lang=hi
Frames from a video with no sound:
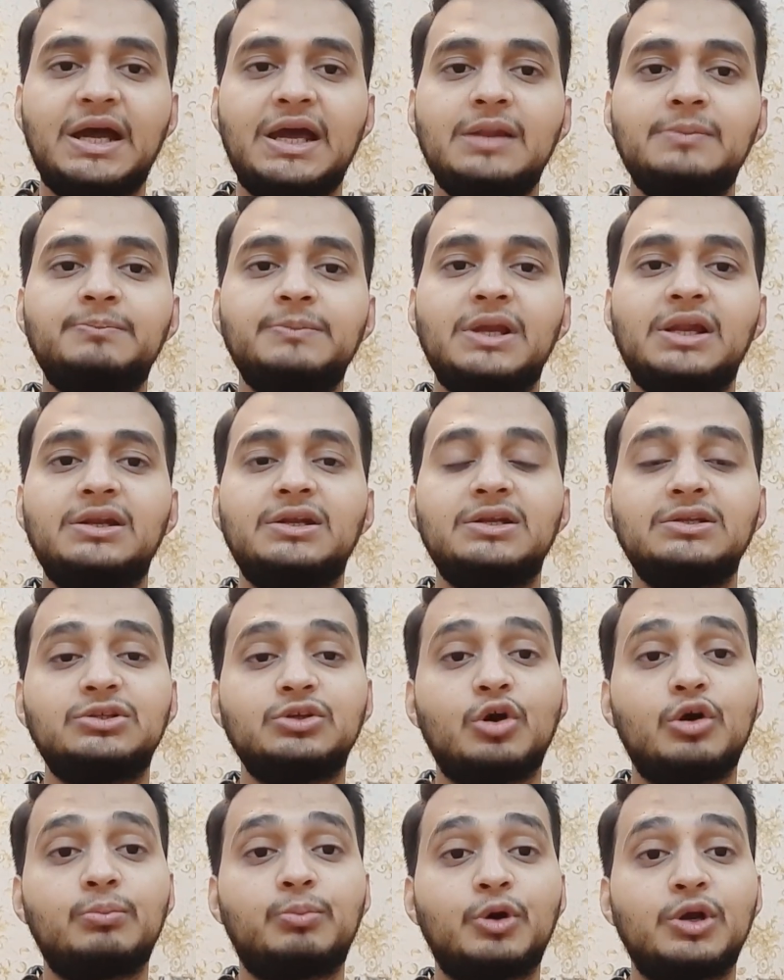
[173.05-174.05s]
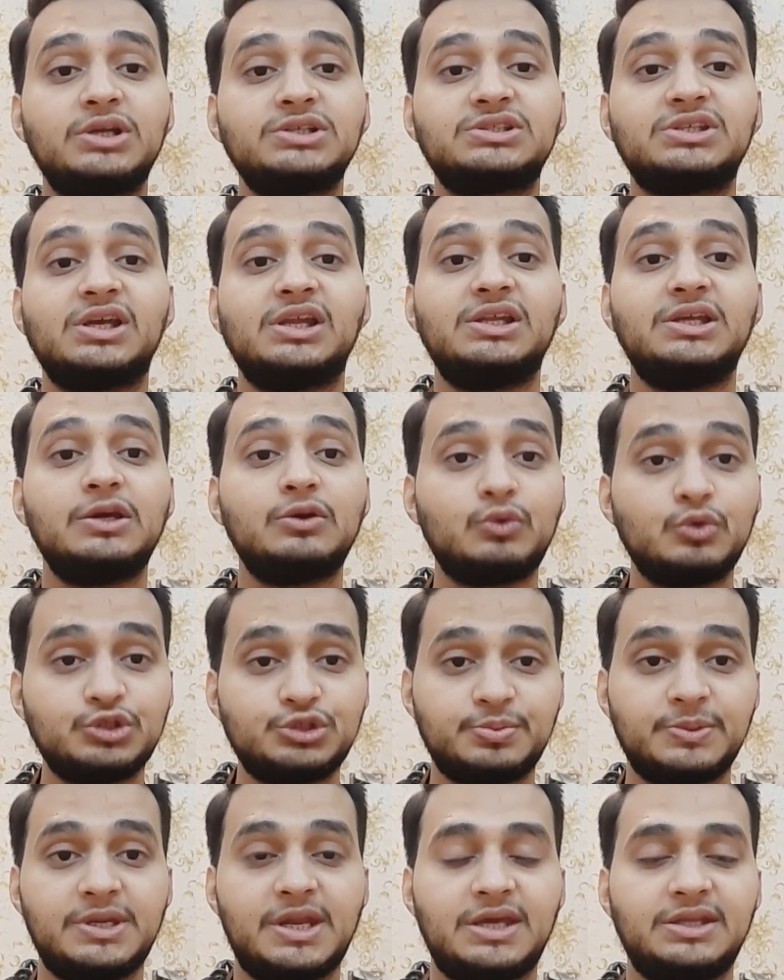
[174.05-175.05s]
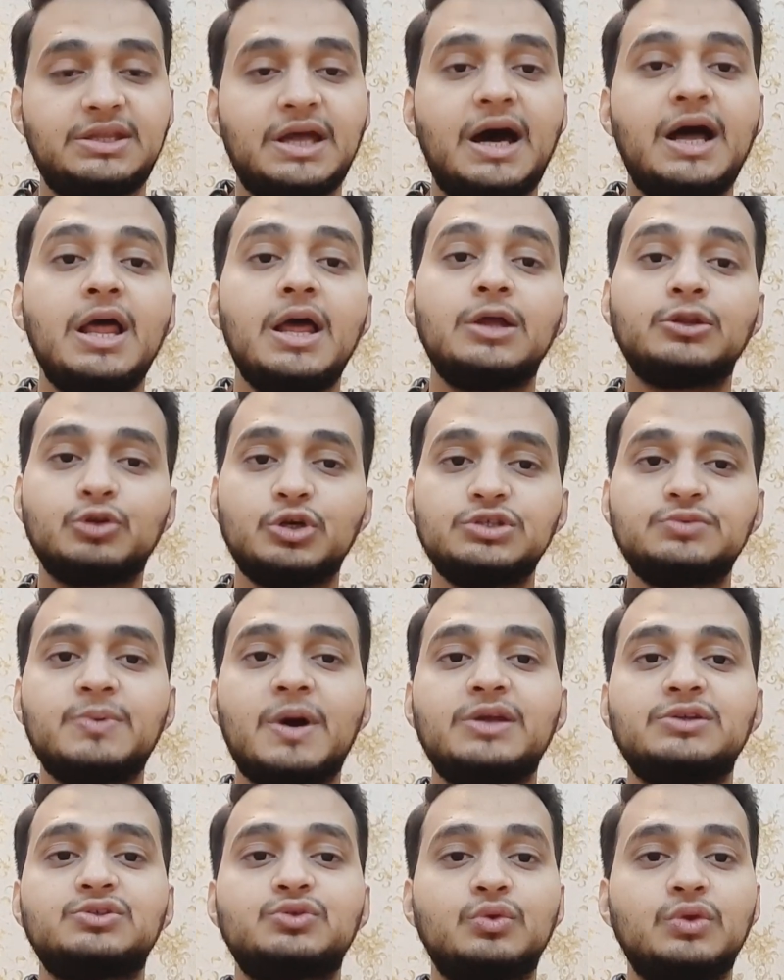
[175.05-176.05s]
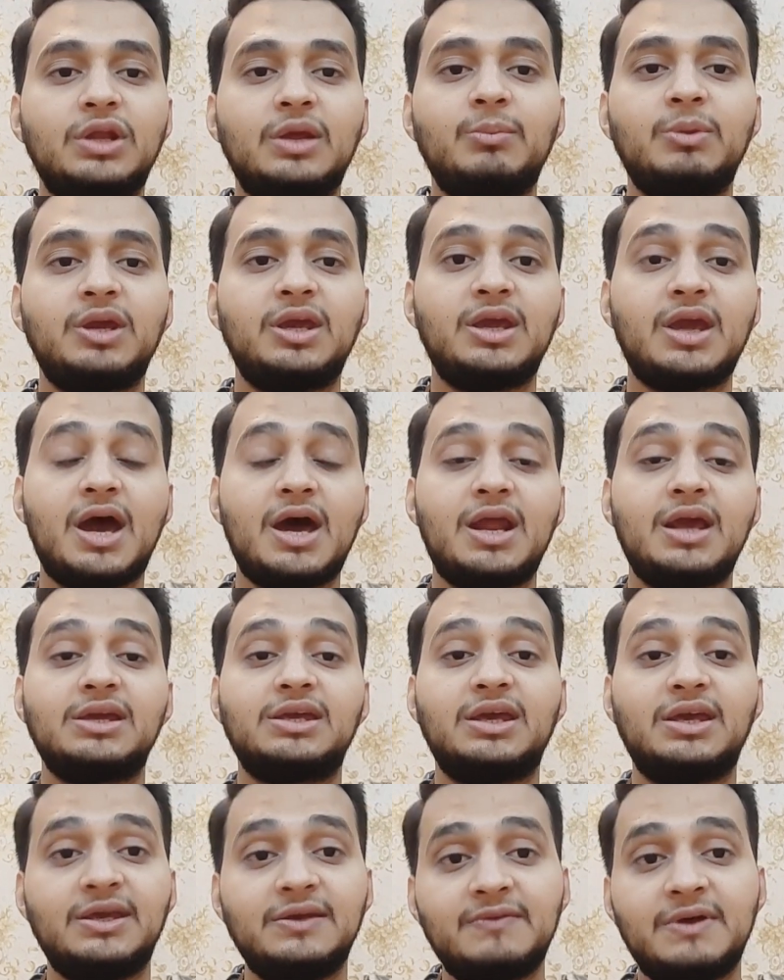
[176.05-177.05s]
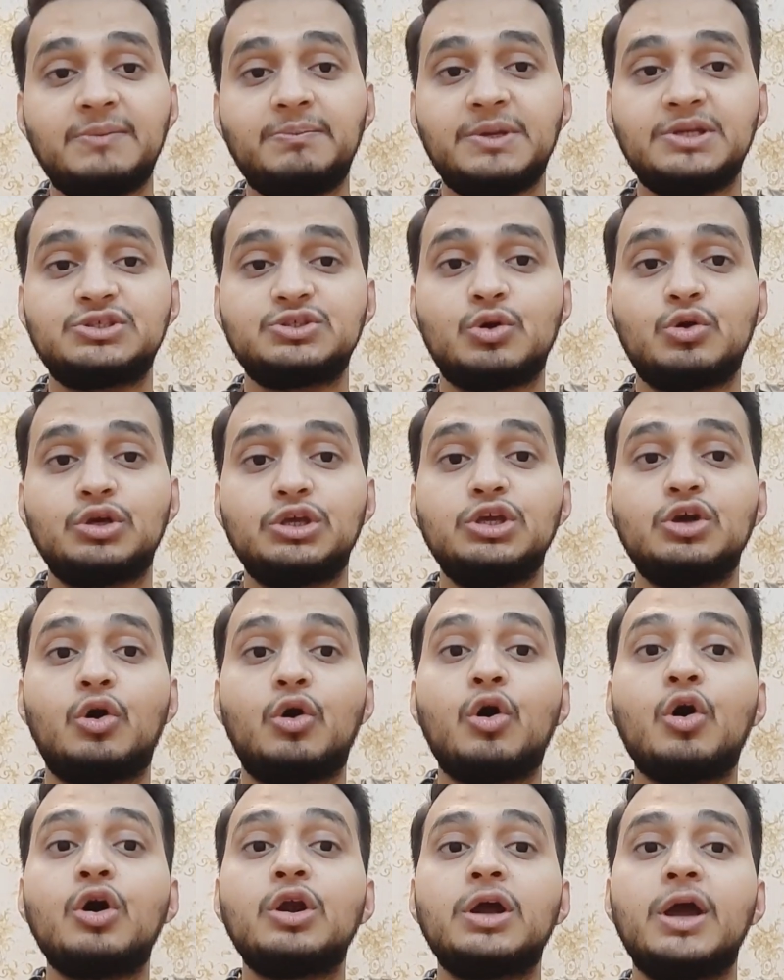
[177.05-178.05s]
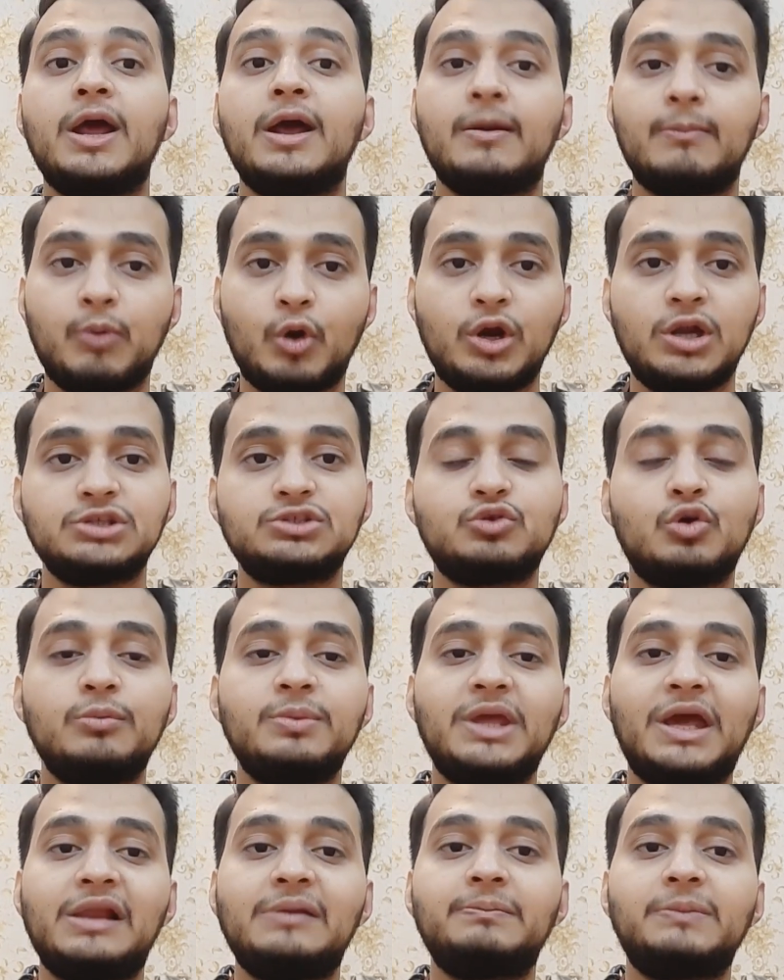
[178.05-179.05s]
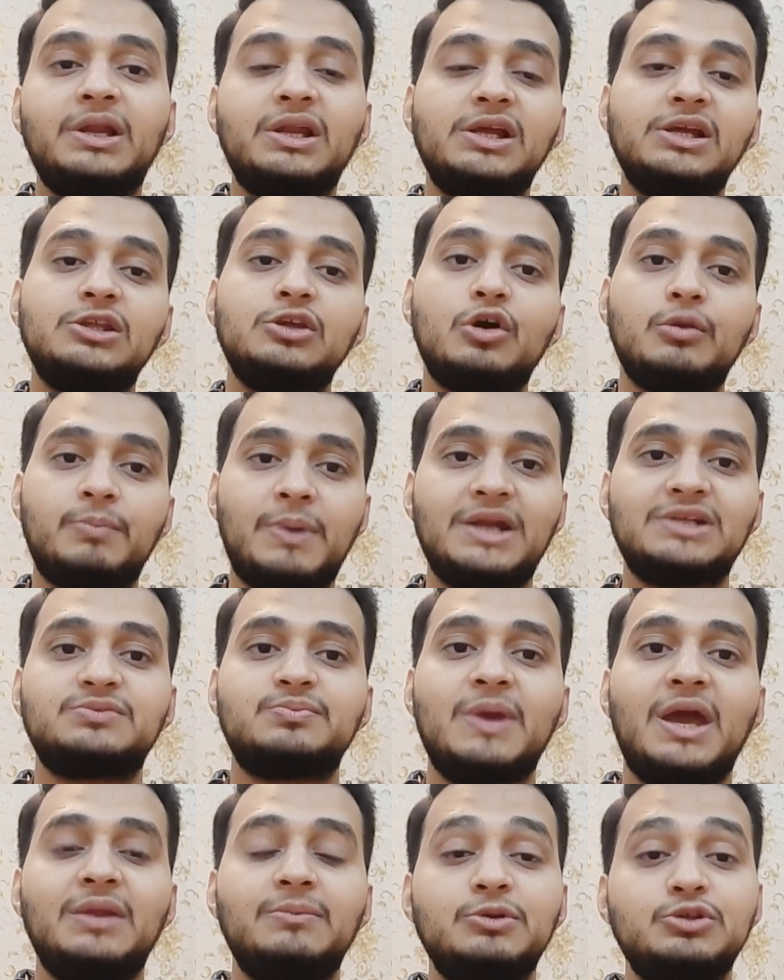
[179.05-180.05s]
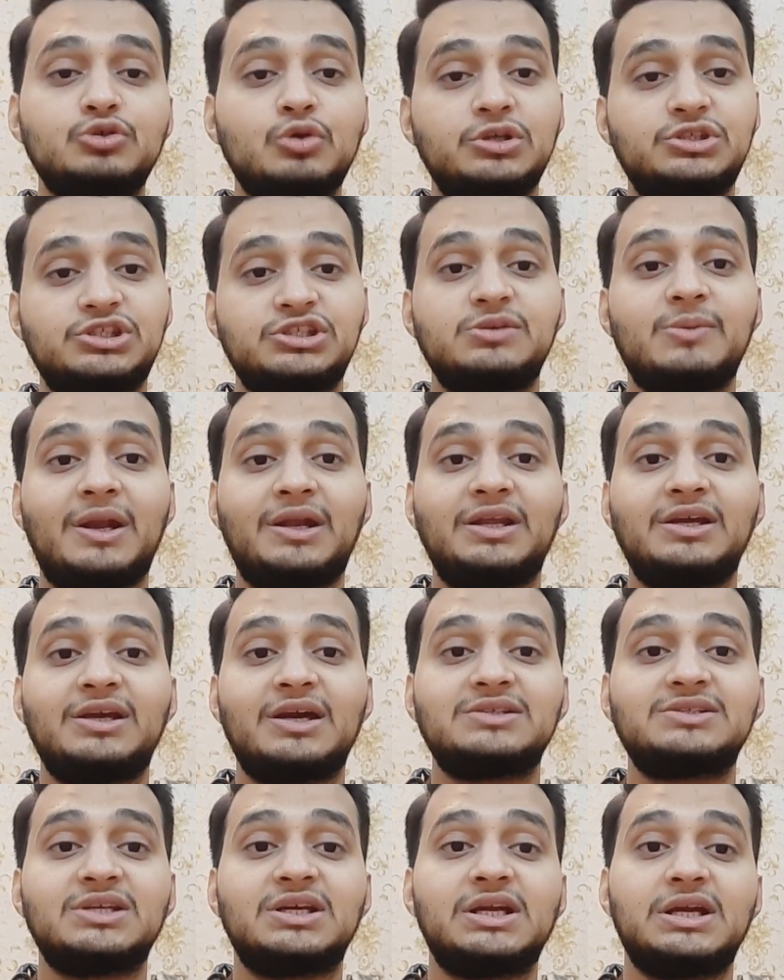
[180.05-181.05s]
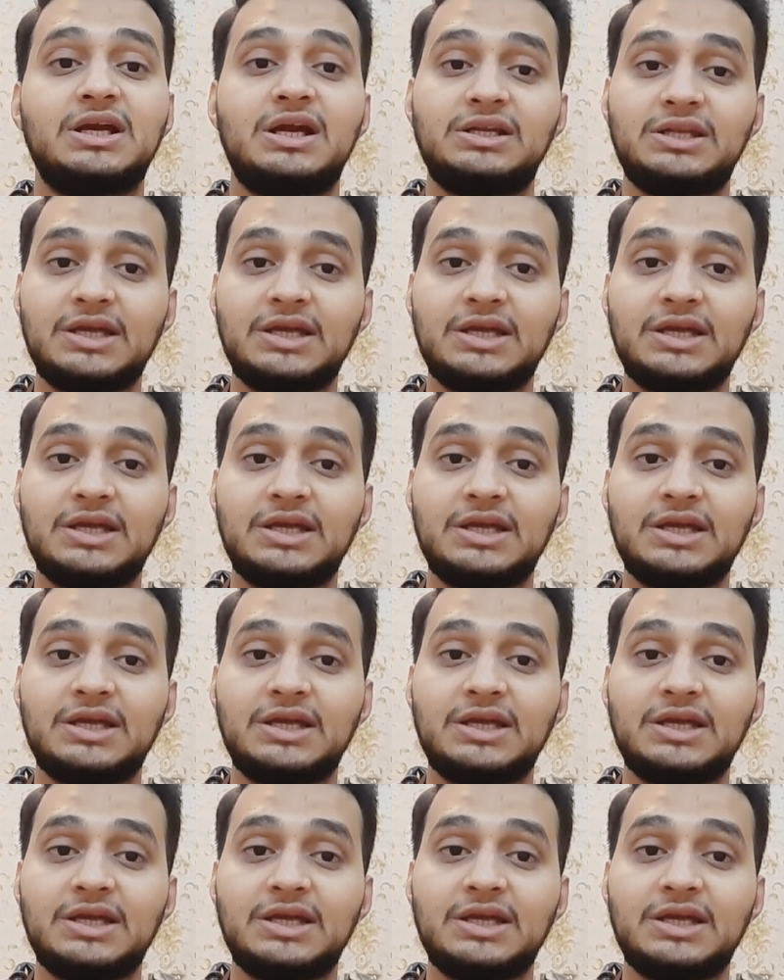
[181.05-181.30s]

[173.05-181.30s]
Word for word: हेल्प मिल रही थी और बॉलर्स के लिए कुछ भी नहीं था तो इस बार सुनने में ये आ रहा है कि इवन पिच होगी और बॉलर्स को भी हेल्प मिलेगी और बैट्समैन भी जो अच्छी बैटिंग कर सकेगा